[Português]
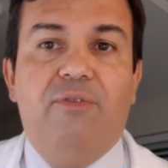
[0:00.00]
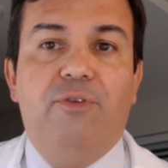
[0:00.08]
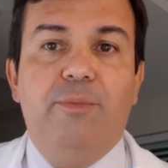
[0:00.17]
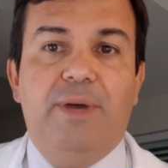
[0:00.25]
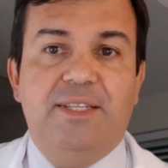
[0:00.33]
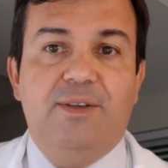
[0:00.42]
a
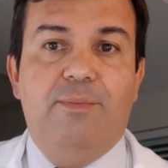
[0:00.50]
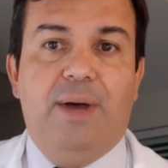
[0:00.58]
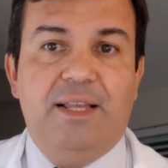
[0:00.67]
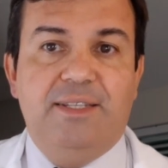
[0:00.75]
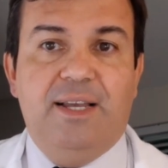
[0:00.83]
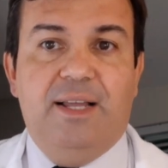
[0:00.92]
formação
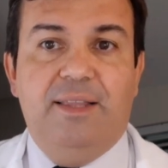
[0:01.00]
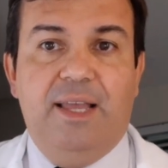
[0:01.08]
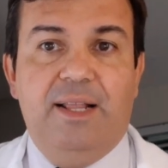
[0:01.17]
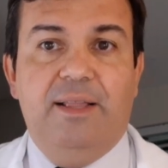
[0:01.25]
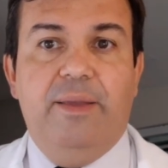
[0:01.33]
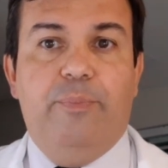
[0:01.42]
básica
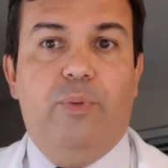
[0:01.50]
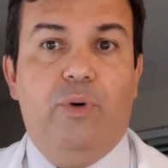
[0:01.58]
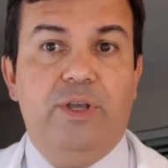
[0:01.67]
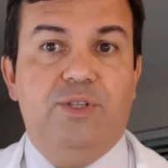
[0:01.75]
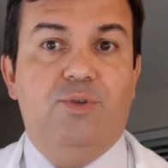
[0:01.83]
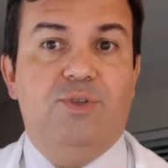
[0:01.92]
dele,
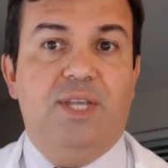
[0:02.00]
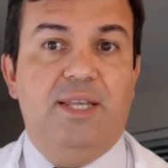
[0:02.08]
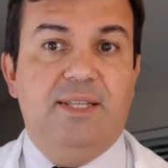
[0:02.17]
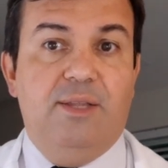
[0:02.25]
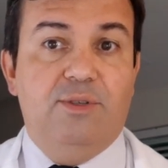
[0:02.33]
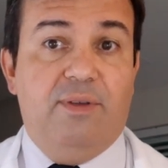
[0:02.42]
depois dos
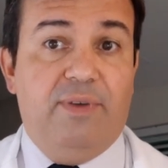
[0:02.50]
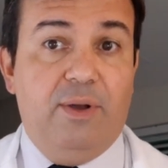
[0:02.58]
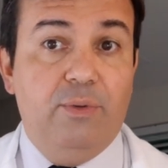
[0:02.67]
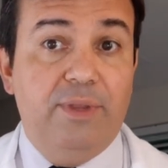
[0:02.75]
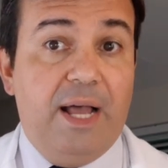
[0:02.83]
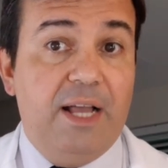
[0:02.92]
seis anos da
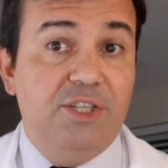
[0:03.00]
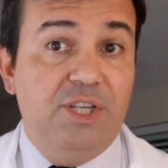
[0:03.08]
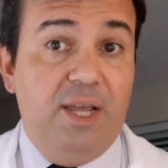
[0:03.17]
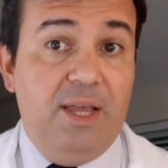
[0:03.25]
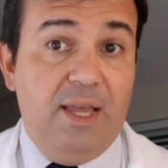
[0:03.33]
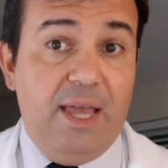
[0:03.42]

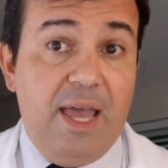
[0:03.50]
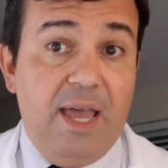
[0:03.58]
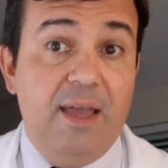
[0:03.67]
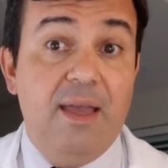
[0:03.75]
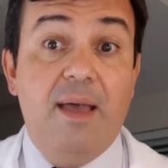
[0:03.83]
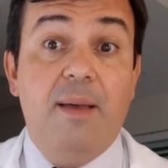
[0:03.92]
faculdade,
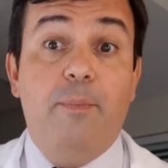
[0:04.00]
é